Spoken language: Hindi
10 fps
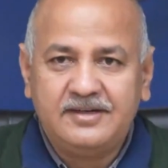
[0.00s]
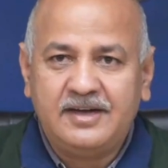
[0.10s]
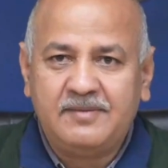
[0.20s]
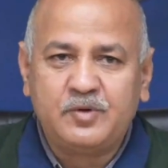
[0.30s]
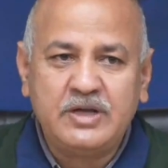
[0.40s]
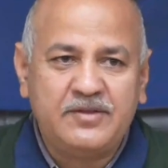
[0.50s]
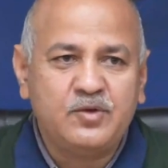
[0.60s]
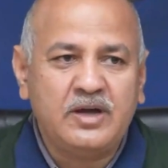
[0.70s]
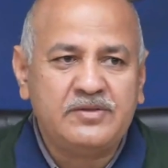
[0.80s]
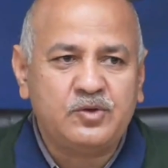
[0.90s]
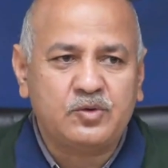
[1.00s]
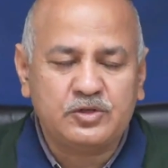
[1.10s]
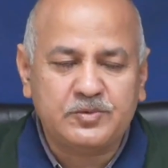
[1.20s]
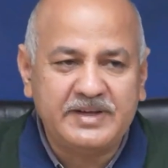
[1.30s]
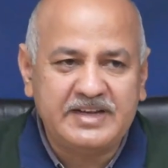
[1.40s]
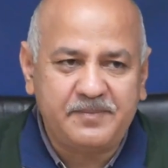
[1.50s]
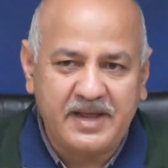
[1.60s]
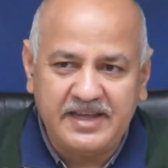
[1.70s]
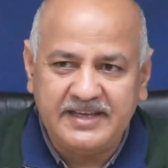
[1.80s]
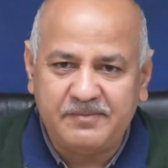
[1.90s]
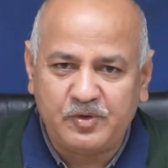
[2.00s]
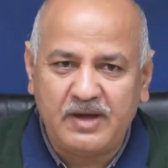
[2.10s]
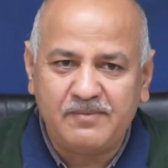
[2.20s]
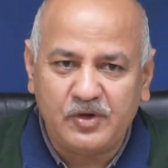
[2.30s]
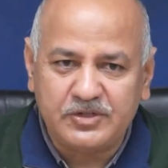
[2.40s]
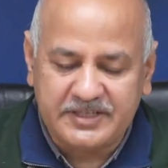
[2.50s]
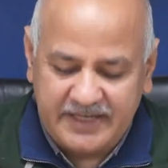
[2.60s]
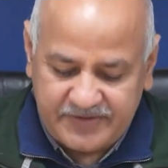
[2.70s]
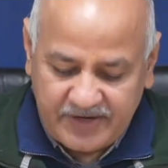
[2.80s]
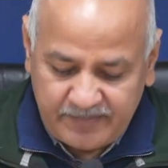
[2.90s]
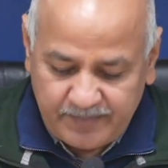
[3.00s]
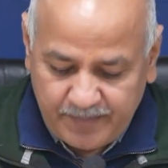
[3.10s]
आपको याद होगा तो कुछ महीने पहले ही ये प्रोग्राम लॉन्च किया था